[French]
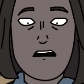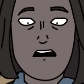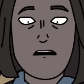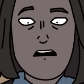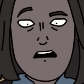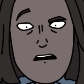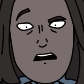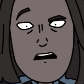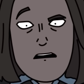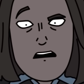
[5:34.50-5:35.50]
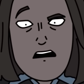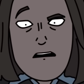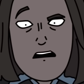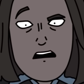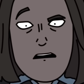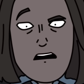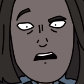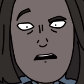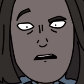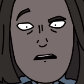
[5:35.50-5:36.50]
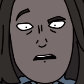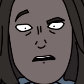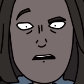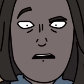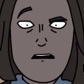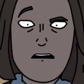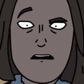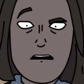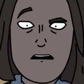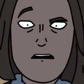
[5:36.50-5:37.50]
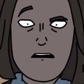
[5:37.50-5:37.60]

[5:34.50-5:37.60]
Mais vous n'en êtes pas à votre premier délit, n'est-ce pas demande le